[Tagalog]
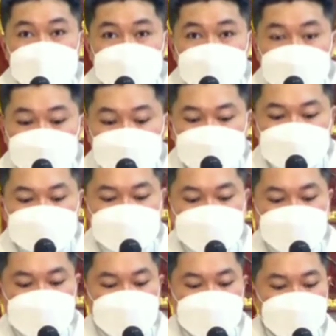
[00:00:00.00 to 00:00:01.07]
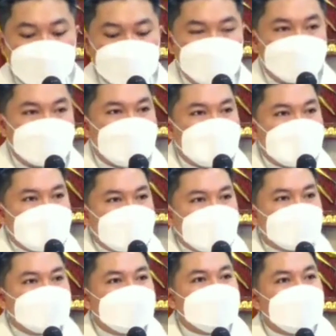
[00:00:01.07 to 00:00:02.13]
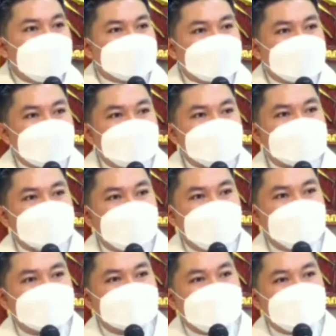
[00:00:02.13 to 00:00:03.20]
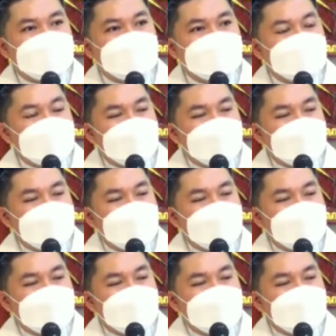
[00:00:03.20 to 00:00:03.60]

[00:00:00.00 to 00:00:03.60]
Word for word: Ibig sabihin, itinatanim sa atin